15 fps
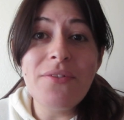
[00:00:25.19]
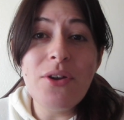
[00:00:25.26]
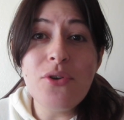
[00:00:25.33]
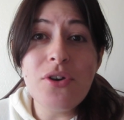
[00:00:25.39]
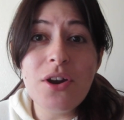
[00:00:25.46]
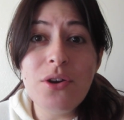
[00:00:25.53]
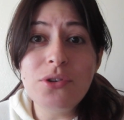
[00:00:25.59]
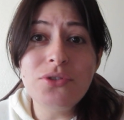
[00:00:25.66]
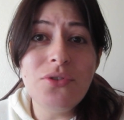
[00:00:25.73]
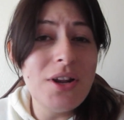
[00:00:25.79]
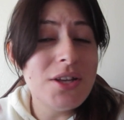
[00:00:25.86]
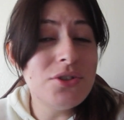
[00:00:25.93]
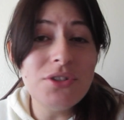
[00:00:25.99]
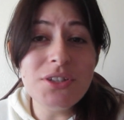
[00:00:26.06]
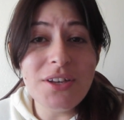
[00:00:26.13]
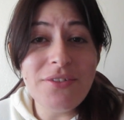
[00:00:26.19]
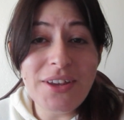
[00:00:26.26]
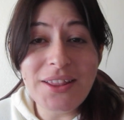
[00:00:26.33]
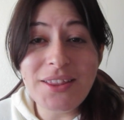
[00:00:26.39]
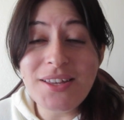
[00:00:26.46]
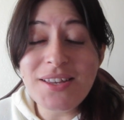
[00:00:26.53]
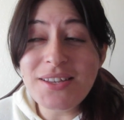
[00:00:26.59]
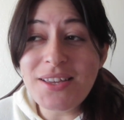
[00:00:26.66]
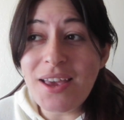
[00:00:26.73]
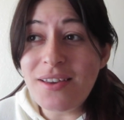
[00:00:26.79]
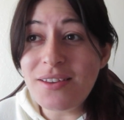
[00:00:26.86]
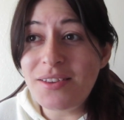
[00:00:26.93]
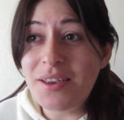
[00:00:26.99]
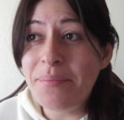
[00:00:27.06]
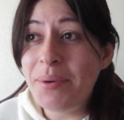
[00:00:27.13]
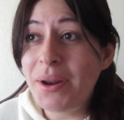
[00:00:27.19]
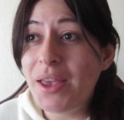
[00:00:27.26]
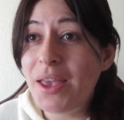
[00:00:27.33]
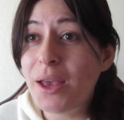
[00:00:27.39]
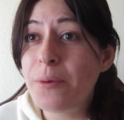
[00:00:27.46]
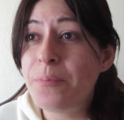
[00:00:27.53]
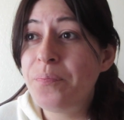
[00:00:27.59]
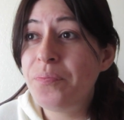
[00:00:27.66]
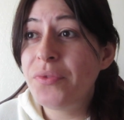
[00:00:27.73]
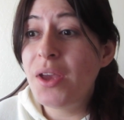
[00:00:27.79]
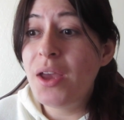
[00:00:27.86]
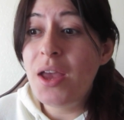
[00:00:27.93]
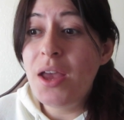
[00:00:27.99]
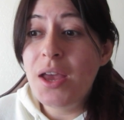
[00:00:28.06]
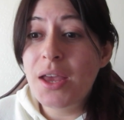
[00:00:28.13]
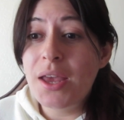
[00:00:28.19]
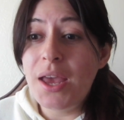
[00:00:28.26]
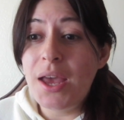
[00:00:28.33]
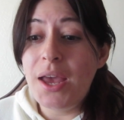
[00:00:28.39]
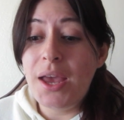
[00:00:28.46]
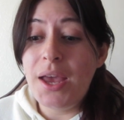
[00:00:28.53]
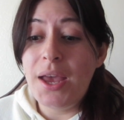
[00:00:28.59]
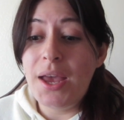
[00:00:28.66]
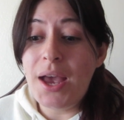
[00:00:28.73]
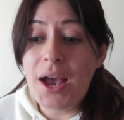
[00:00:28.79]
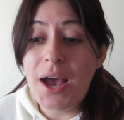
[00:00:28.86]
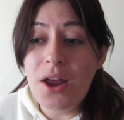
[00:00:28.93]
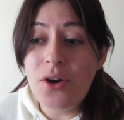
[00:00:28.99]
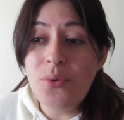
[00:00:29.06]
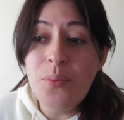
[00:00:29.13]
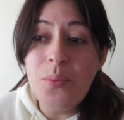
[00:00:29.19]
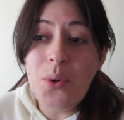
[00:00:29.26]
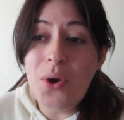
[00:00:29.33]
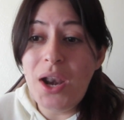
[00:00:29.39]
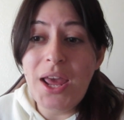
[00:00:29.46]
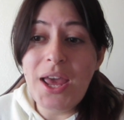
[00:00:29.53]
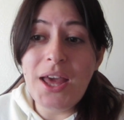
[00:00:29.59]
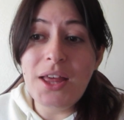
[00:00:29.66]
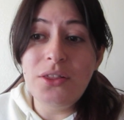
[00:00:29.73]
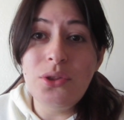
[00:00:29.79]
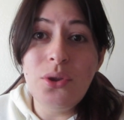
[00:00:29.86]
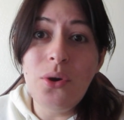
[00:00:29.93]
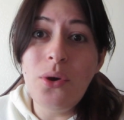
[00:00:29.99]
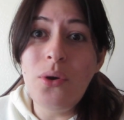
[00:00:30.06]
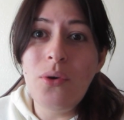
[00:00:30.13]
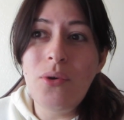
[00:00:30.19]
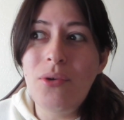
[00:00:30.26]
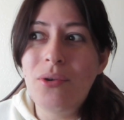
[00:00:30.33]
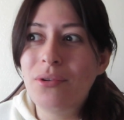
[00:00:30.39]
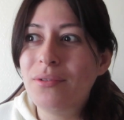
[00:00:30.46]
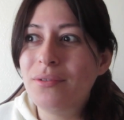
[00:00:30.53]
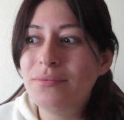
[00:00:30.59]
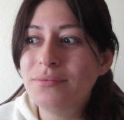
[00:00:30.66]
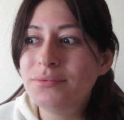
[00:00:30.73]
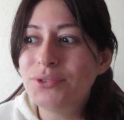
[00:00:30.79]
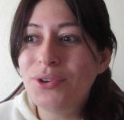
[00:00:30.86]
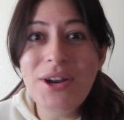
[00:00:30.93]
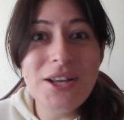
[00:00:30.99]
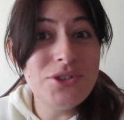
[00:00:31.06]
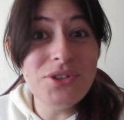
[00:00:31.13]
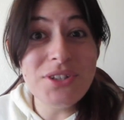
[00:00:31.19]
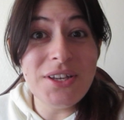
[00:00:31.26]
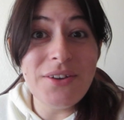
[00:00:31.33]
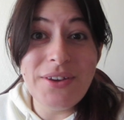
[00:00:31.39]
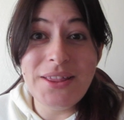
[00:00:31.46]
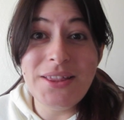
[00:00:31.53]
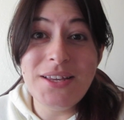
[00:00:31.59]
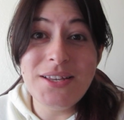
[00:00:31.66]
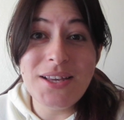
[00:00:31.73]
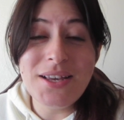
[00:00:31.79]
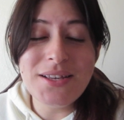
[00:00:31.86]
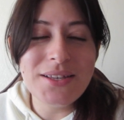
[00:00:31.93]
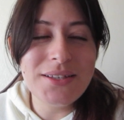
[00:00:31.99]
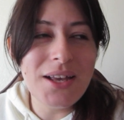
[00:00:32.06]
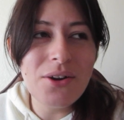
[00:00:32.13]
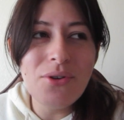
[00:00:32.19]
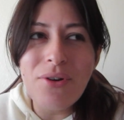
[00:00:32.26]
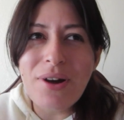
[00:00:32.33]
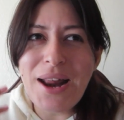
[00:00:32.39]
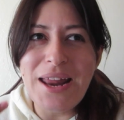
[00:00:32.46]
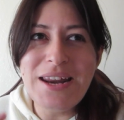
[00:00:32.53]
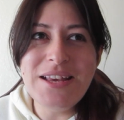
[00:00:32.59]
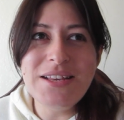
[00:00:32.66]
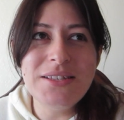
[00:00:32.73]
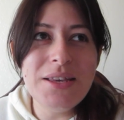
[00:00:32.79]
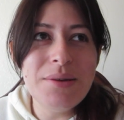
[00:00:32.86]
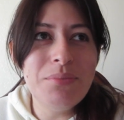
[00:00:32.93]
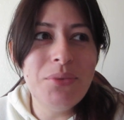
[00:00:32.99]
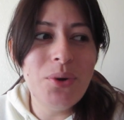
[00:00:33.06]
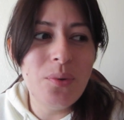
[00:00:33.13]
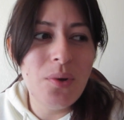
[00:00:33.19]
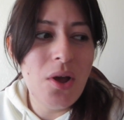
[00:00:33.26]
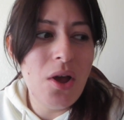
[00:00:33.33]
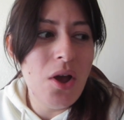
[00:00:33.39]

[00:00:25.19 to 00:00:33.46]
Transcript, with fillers: que veo el reloj son las 11.26, siempre que, que agarro un boleto o son las 11.26, es algo rarísimo